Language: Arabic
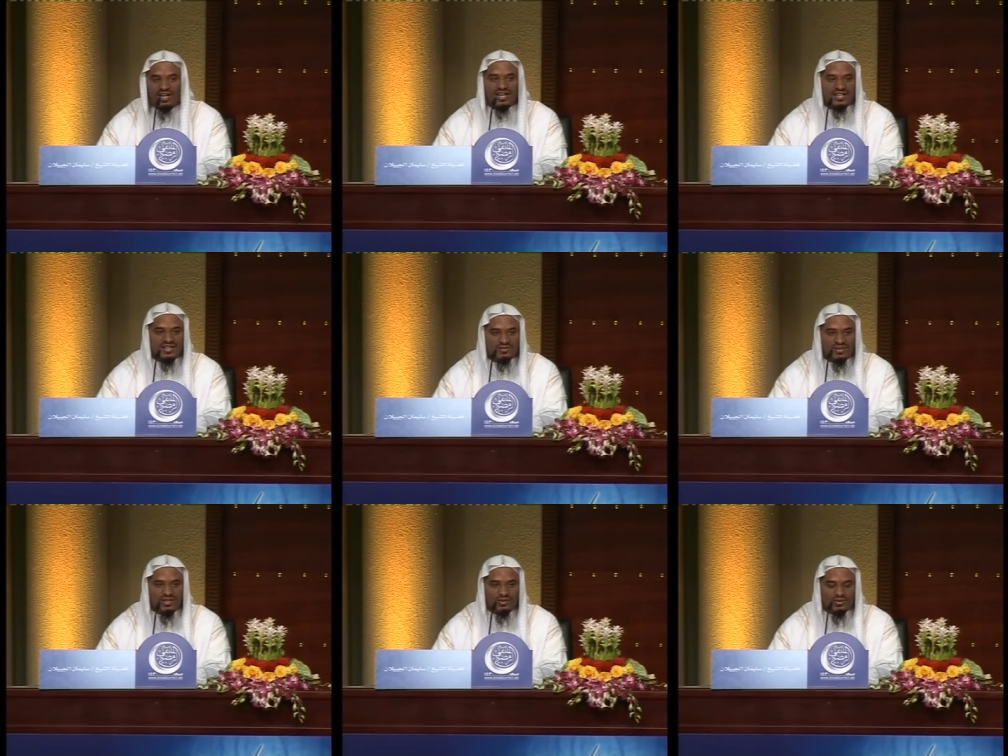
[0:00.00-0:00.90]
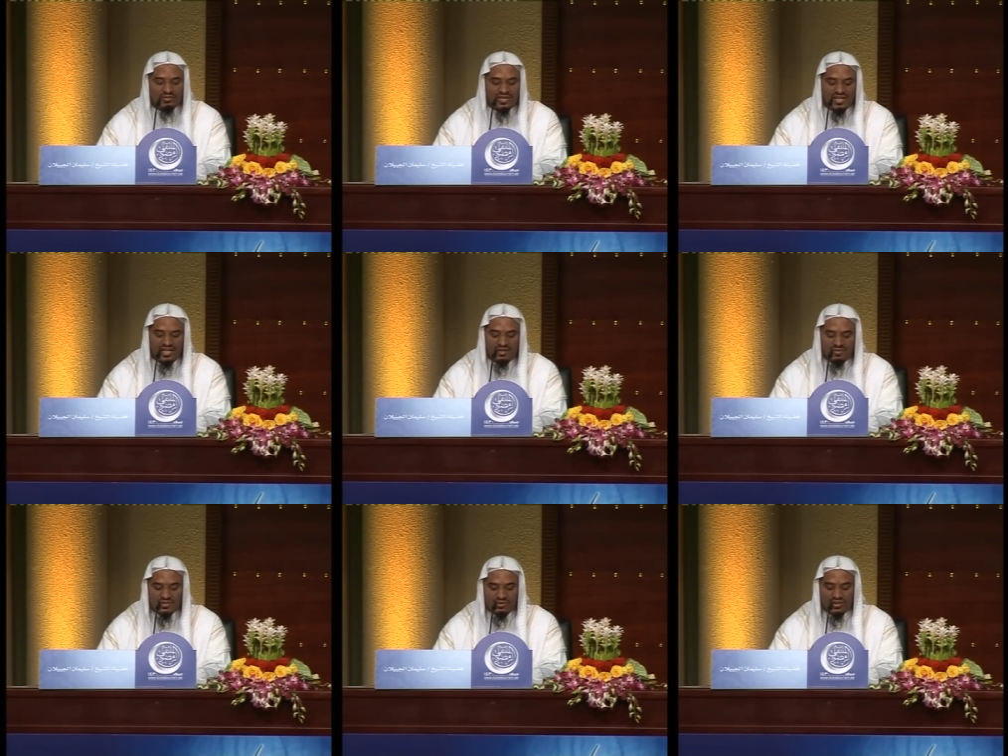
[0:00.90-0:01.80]
عليه ونعوذ بالله
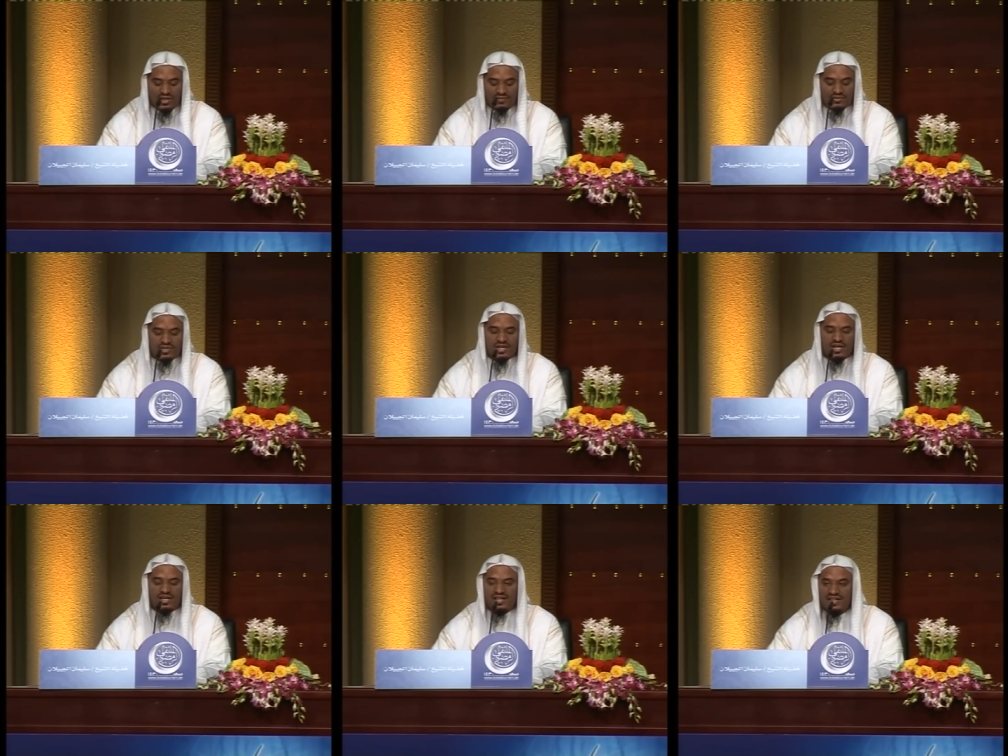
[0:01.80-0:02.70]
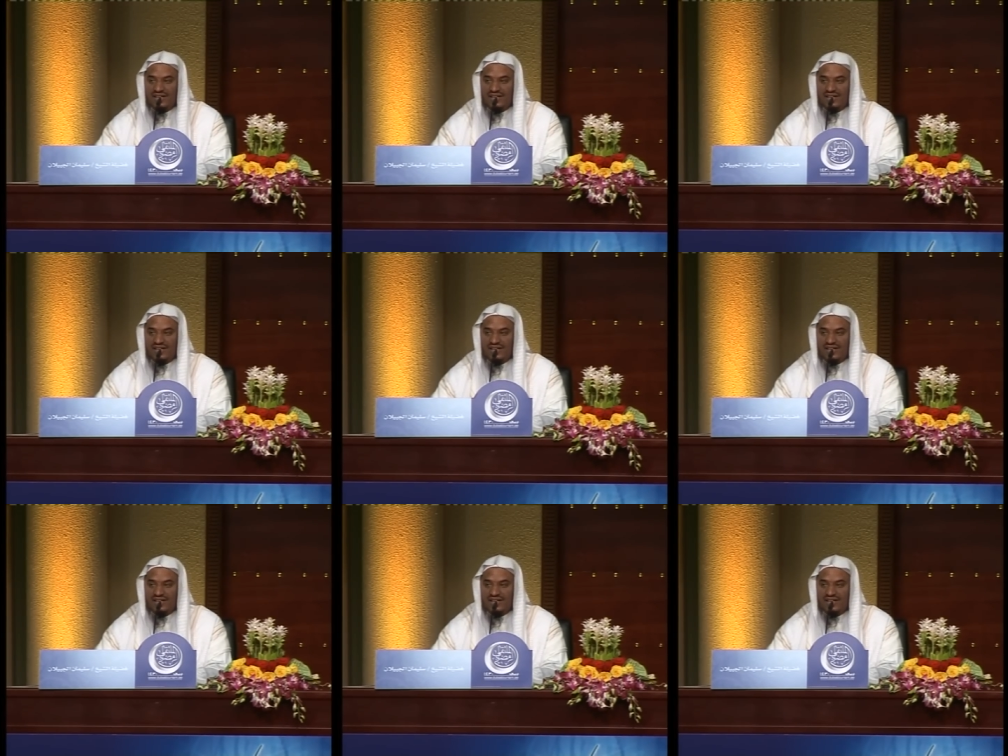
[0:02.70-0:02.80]
من شرور أنفسنا